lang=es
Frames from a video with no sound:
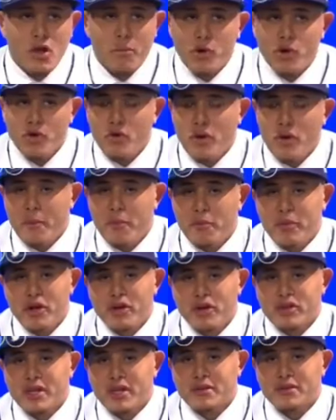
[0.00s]
Como jugamos
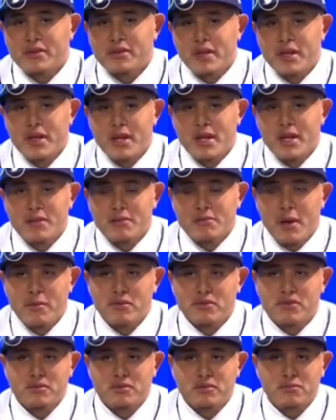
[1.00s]
pelota, eh,
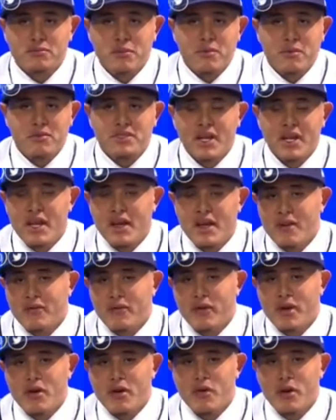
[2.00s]
vamos, vamos a salir allá
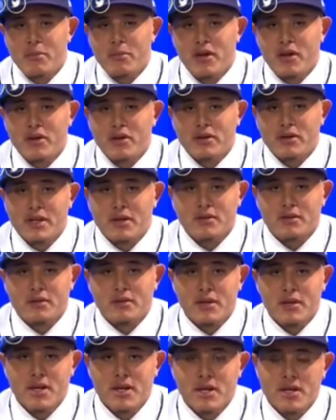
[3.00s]
afuera a jugar pelota
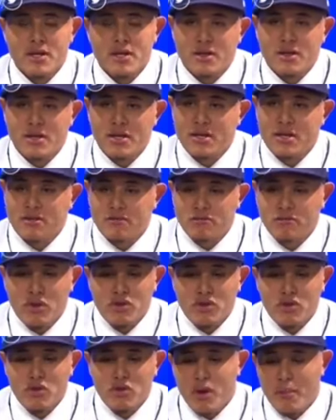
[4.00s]
eh, y
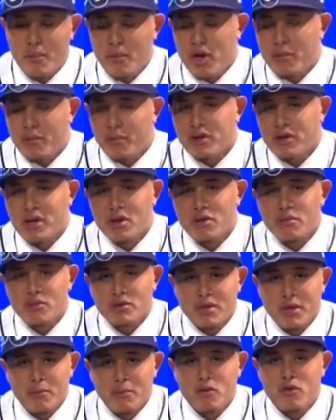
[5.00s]
cuando jugamos la pelota como
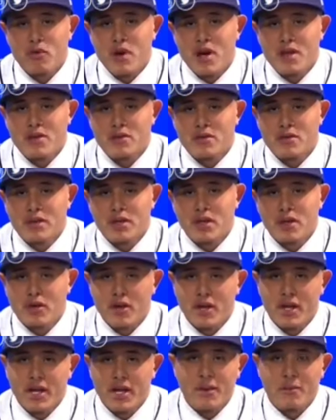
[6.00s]
estamos jugando y
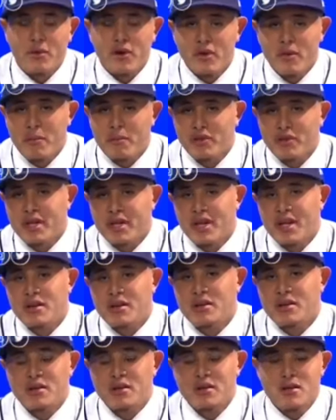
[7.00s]
con el equipo que vamos a
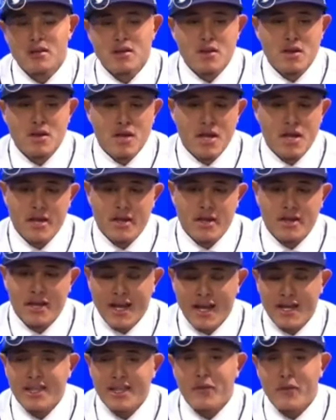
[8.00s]
tener, eh,
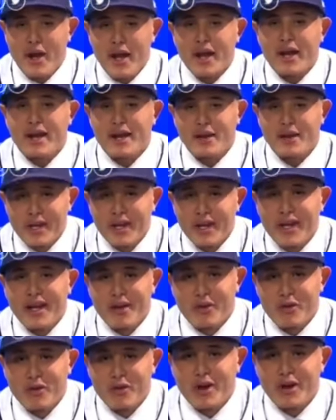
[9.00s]
la gente va a querer venir
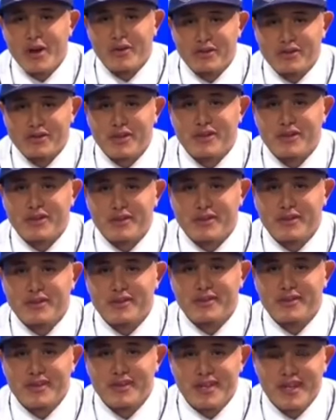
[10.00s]
a jugar con nosotros.
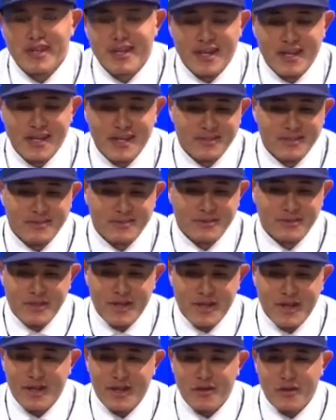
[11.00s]

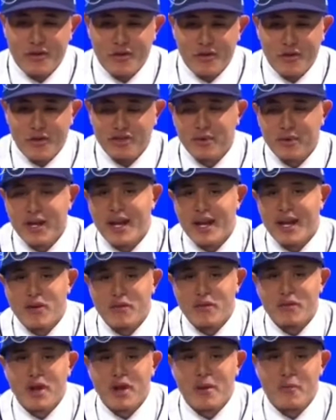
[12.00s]
¿sabes? Josma ha
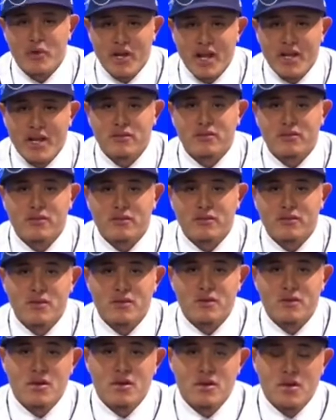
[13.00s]
ganado un campeonato,
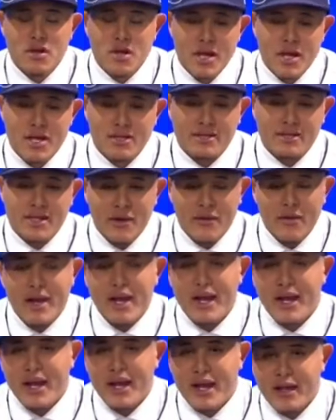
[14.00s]
sabe
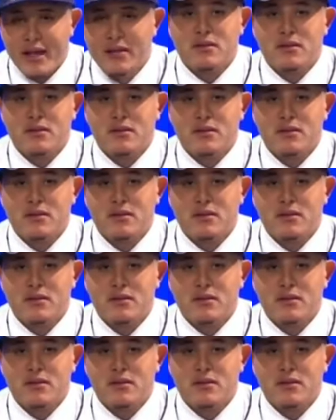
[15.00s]
ganar.